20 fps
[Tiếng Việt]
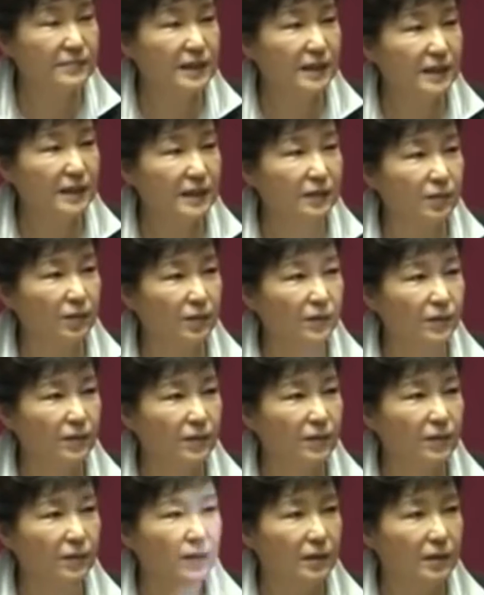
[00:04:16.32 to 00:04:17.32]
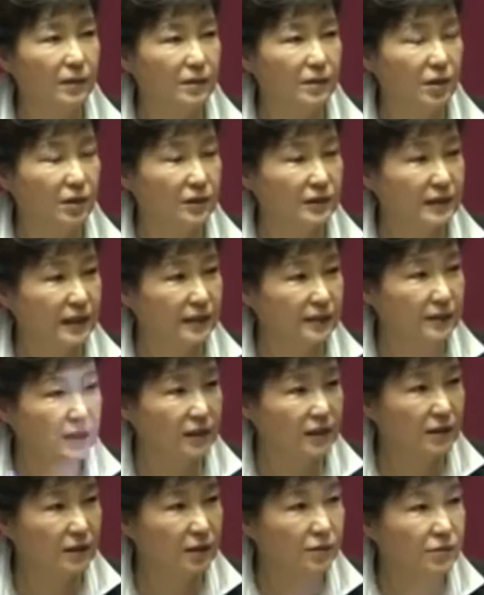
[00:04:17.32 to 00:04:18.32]
từng ủng hộ một nhiệm kỳ như
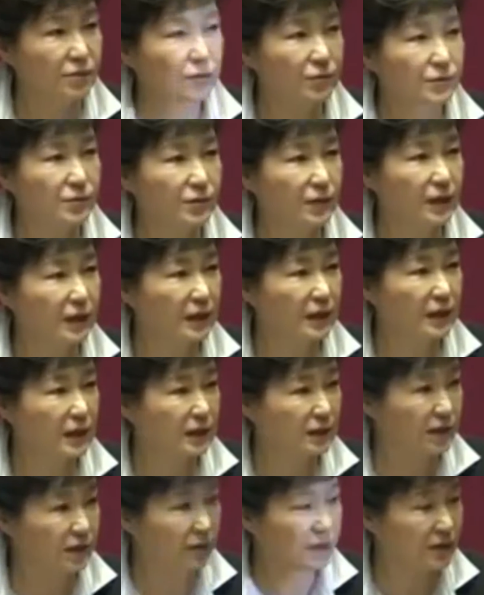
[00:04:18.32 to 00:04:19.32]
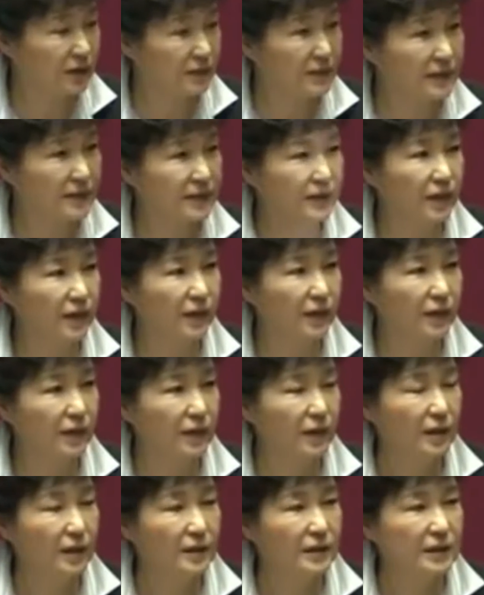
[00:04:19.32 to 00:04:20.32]
hiện nay, bà Park lại
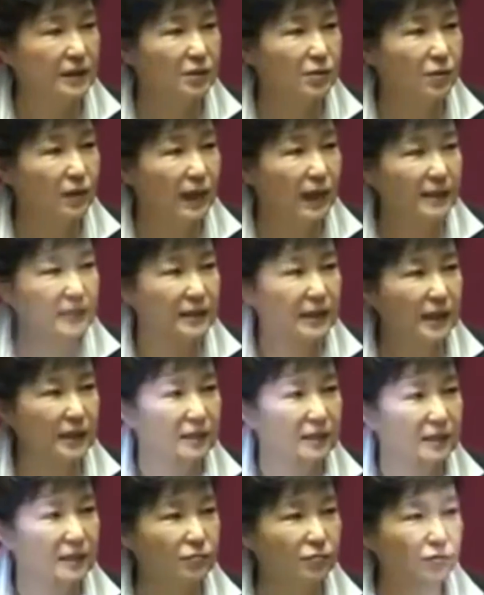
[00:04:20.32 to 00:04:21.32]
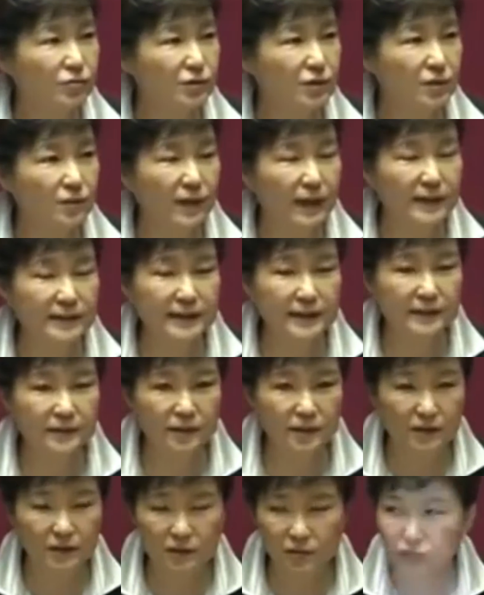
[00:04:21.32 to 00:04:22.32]
cho rằng điều đó khiến khó có
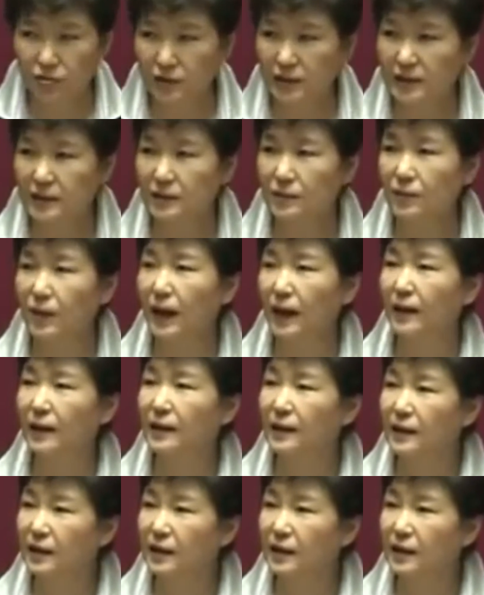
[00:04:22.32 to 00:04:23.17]
thể đối phó với lại đối